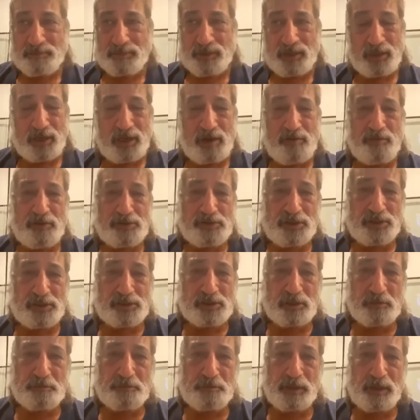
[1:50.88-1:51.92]
रेलवे
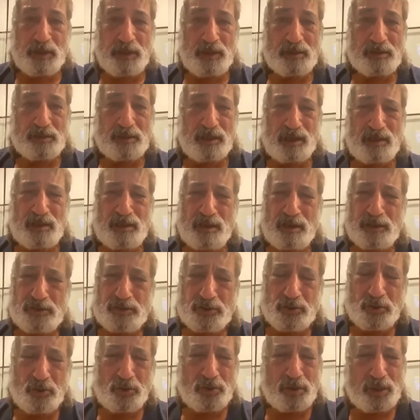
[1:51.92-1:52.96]
स्टेशन पे थक के
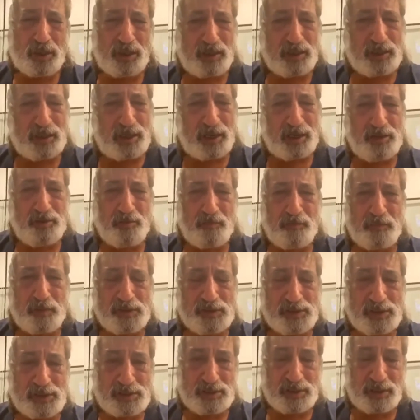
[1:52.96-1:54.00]
सो गए गाड़ी
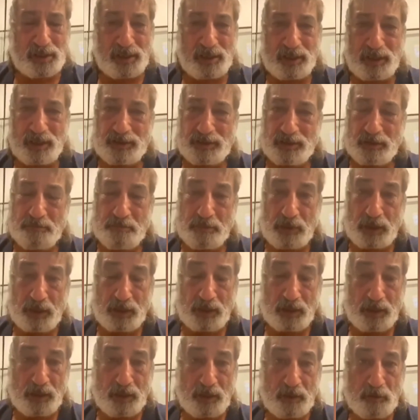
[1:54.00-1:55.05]
ऊपर से चले गए सब मर
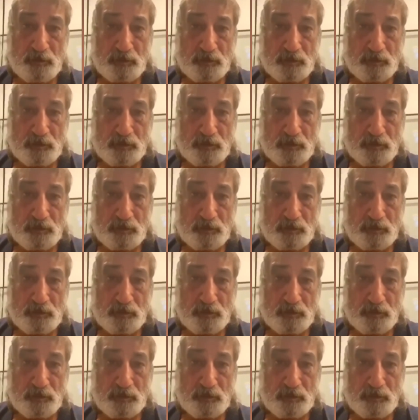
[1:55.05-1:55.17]
गए